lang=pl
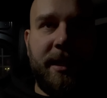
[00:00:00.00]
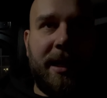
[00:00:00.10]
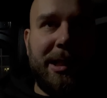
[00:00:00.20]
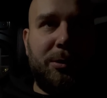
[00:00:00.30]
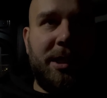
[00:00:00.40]

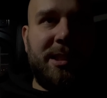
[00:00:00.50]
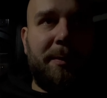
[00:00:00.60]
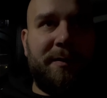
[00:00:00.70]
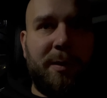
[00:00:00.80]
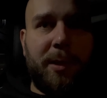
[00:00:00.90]
ale tutaj jest
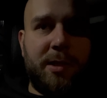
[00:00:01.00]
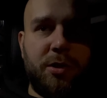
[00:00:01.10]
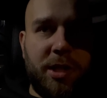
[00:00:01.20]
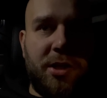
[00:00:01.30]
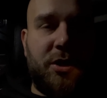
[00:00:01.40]
naprawdę
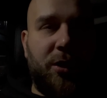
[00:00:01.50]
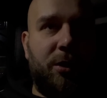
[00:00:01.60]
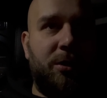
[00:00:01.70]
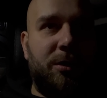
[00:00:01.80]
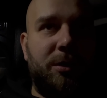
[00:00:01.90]
bardzo
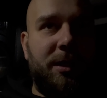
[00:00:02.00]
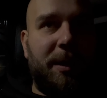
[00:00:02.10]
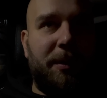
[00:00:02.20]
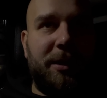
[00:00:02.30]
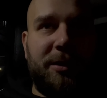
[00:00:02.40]
ciężko.
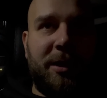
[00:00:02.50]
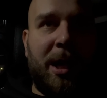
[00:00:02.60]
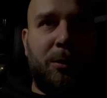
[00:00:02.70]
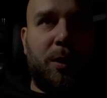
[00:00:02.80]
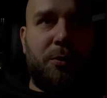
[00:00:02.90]
Jakby to
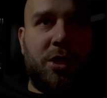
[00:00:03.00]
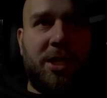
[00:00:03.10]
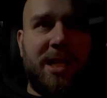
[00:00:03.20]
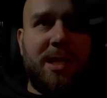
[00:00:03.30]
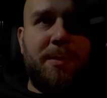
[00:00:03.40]
auto
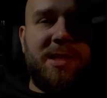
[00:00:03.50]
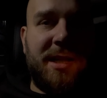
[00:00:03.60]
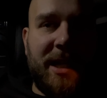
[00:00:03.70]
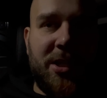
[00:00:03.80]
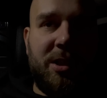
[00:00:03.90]
przeszkadza mi
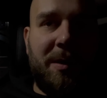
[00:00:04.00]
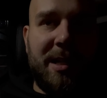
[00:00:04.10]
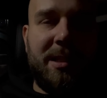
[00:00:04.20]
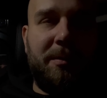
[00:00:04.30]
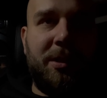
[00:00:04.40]
za każdym
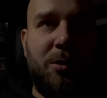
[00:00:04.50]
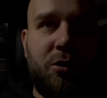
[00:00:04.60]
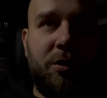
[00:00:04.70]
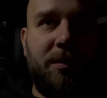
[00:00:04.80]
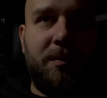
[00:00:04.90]
razem, gdy
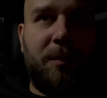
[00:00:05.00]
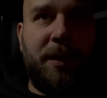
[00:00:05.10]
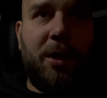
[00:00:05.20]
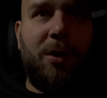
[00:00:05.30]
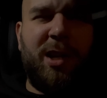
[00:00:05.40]
już
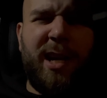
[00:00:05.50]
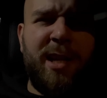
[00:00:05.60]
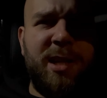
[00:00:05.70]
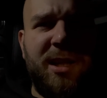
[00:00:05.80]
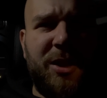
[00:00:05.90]
mówię, ok,
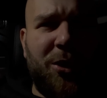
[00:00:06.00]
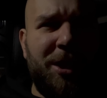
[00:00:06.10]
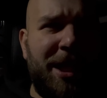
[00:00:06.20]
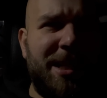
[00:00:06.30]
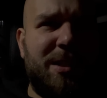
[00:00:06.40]
to
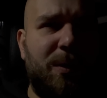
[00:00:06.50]
nie jest